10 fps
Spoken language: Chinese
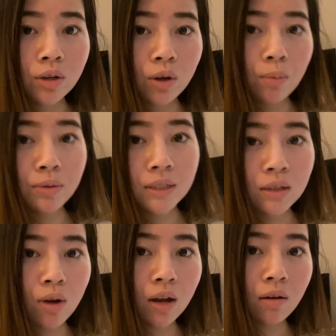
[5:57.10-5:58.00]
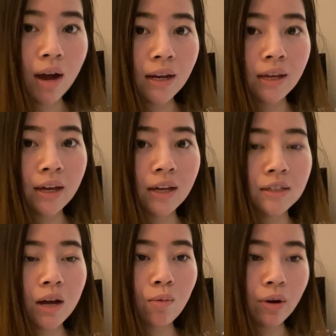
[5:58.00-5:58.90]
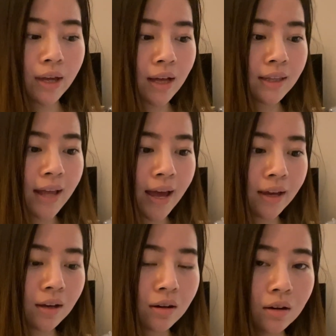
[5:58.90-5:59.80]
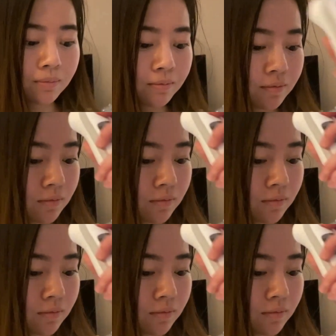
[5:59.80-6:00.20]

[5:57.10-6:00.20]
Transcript: 如果你用不习惯的话，你可以像我一样带一个。